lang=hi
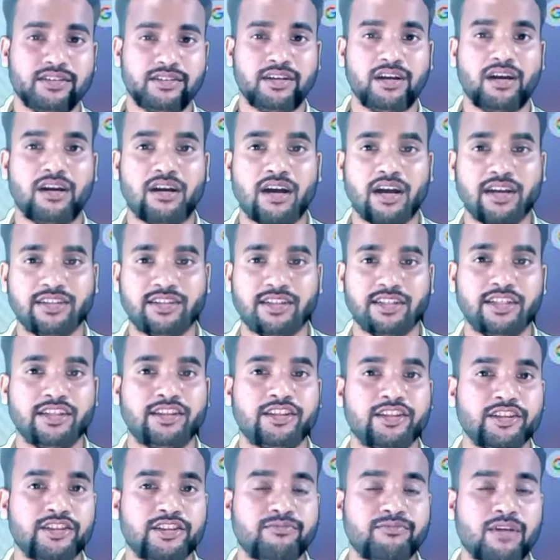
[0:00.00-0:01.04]
जी हाँ गाइस
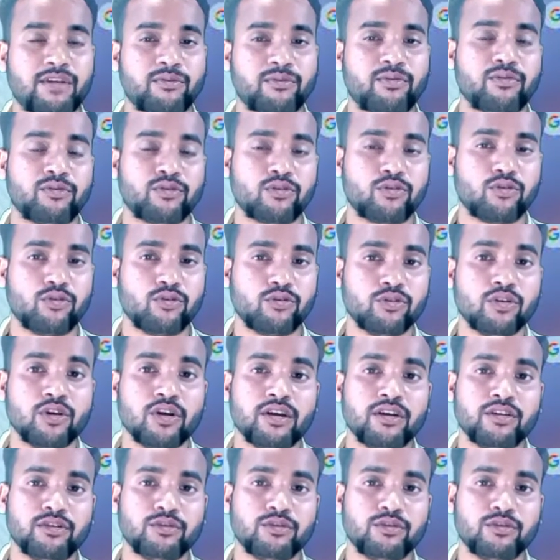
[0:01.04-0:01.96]
इसी स्मार्टफोन को